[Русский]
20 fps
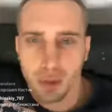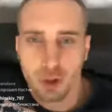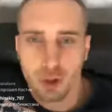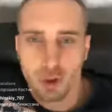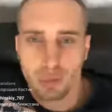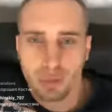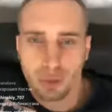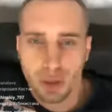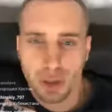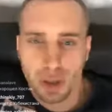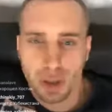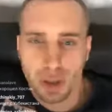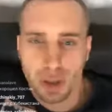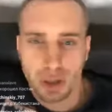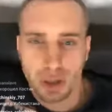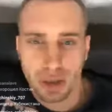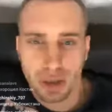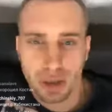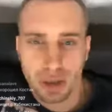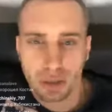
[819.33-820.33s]
Про чувы это
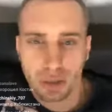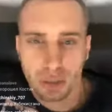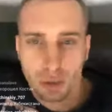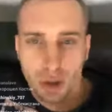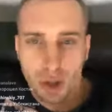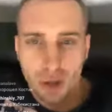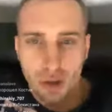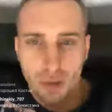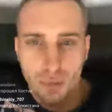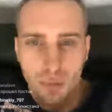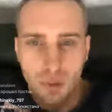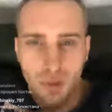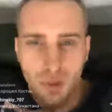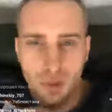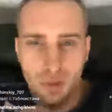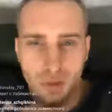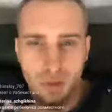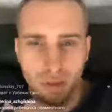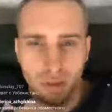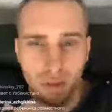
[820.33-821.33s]
скажи, не игнорь. А что про
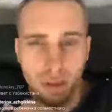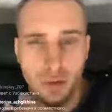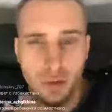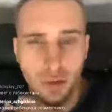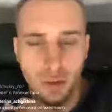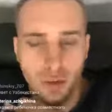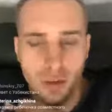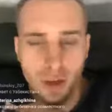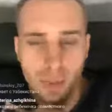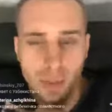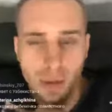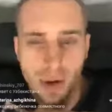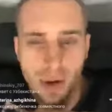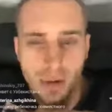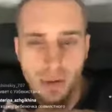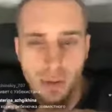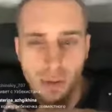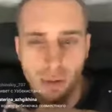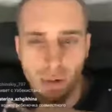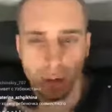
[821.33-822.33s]
чувы сказать? Чуй
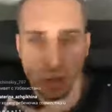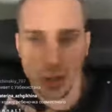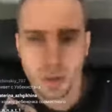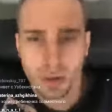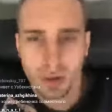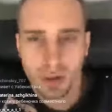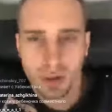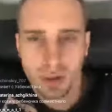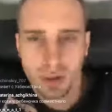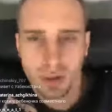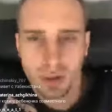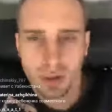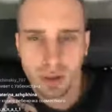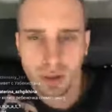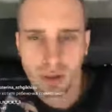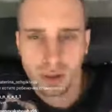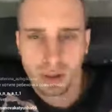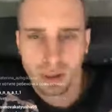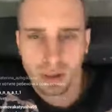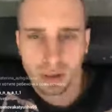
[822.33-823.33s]
нормально, все хорошо.
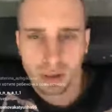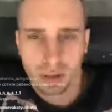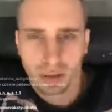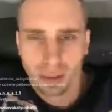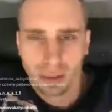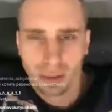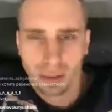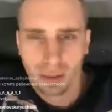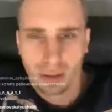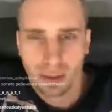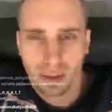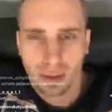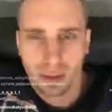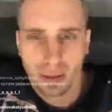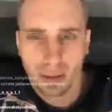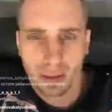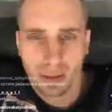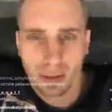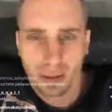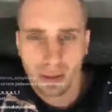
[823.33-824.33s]

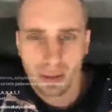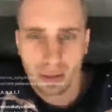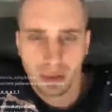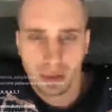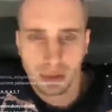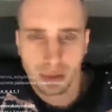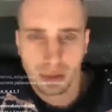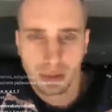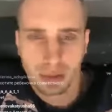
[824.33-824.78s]
Так, э,